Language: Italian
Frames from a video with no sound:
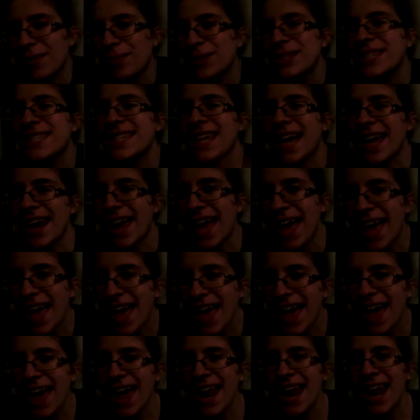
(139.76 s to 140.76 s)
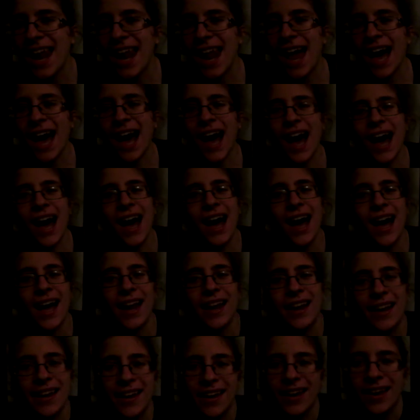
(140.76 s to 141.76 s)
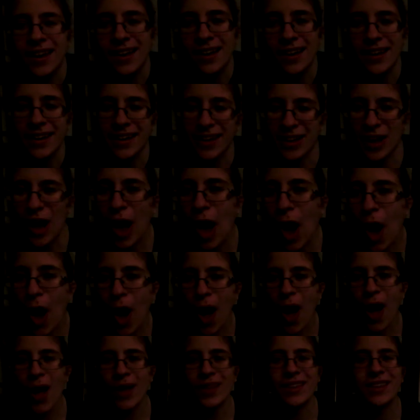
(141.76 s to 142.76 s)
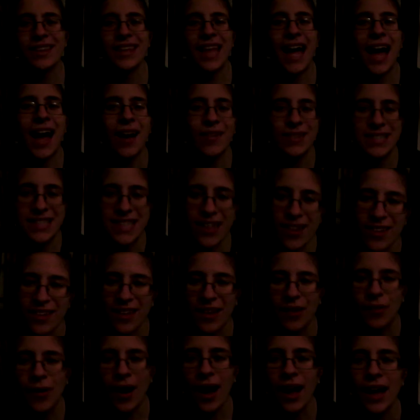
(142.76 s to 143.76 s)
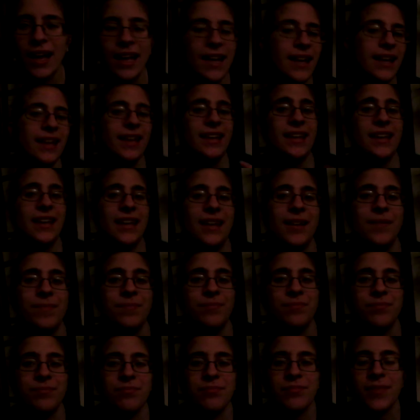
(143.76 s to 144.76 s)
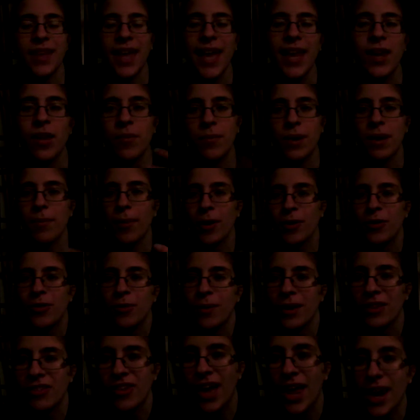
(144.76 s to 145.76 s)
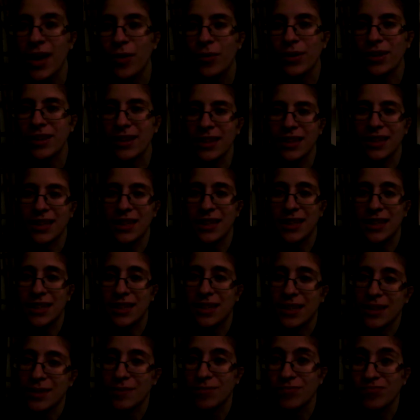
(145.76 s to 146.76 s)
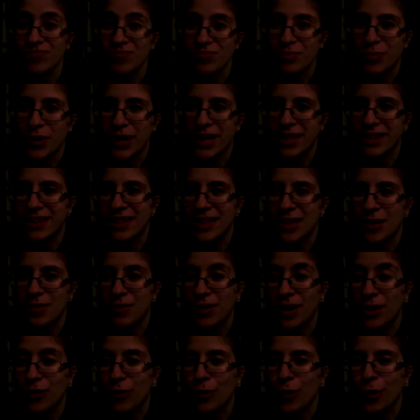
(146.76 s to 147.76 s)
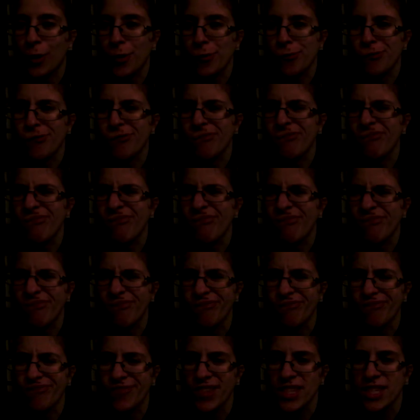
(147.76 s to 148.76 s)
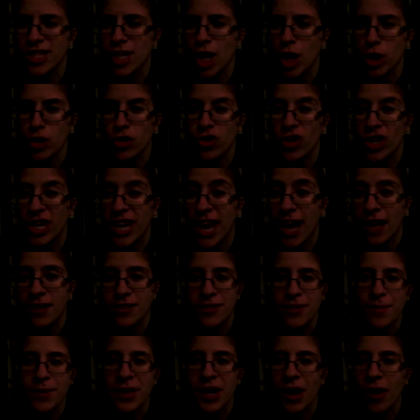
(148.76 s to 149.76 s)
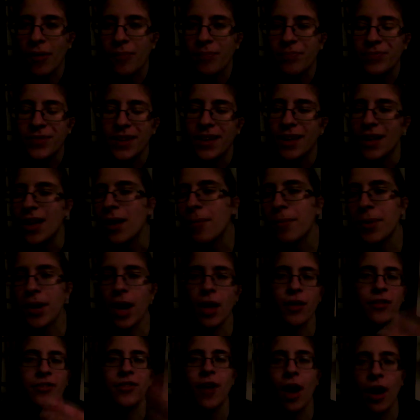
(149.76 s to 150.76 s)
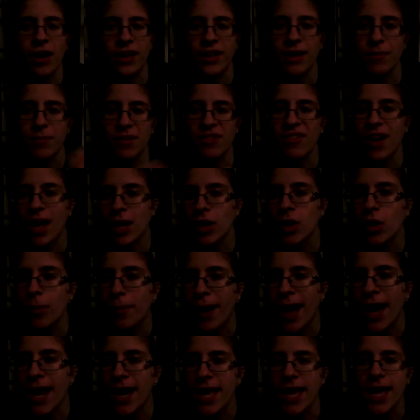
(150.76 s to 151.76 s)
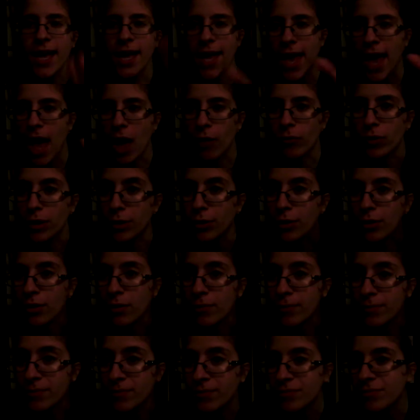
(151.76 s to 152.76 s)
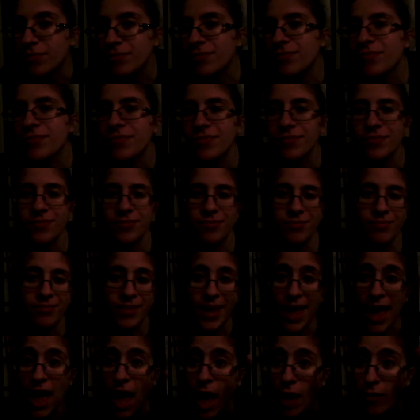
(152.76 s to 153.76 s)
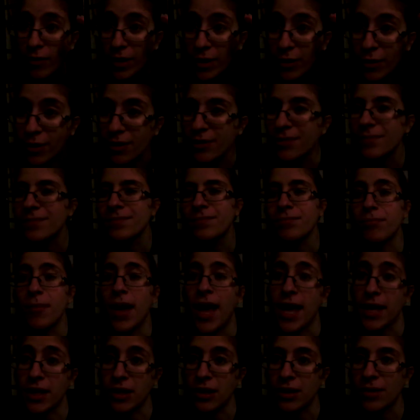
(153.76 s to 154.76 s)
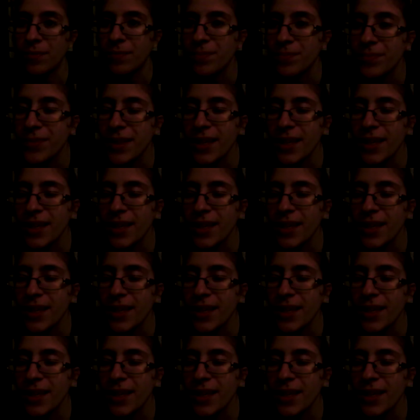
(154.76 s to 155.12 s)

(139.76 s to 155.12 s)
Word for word: mozzarella, ricotta, queste cose qua e, e, non me le posso mangiare quindi un pochettino faccio mh, mm, storcio il naso però. Però so che mi fanno male, evito. Evito, meglio.